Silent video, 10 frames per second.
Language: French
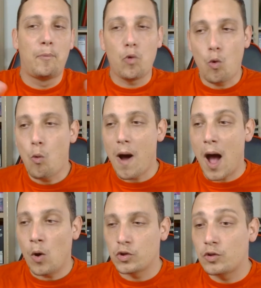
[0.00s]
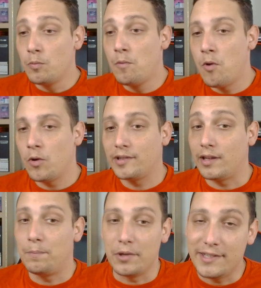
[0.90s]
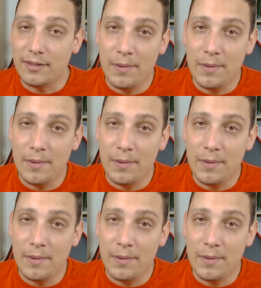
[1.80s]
pourquoi en ce moment cette petite